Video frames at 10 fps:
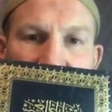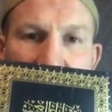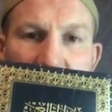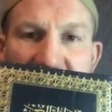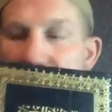
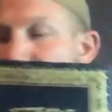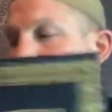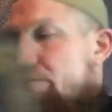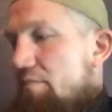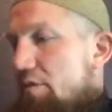Tahawiyya.
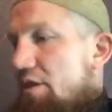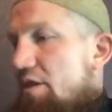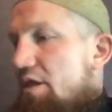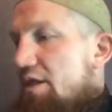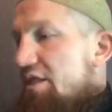
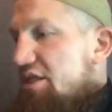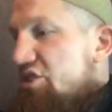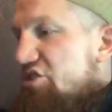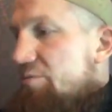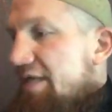
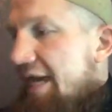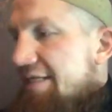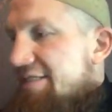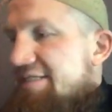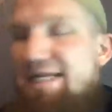Nichts über die
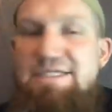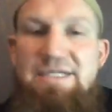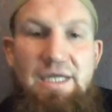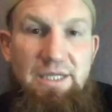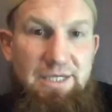Existenz
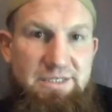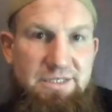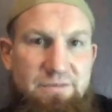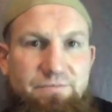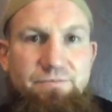
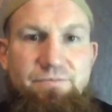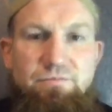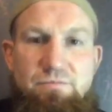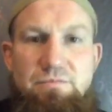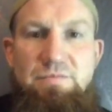Allahs.
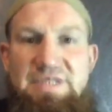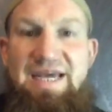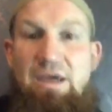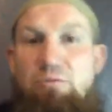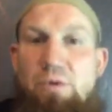
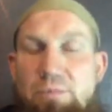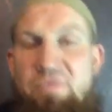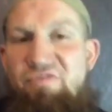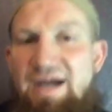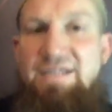
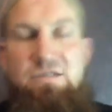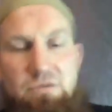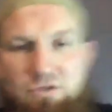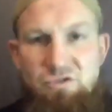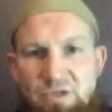Beweise
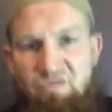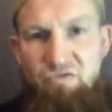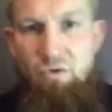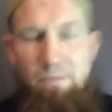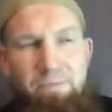oder so dafür.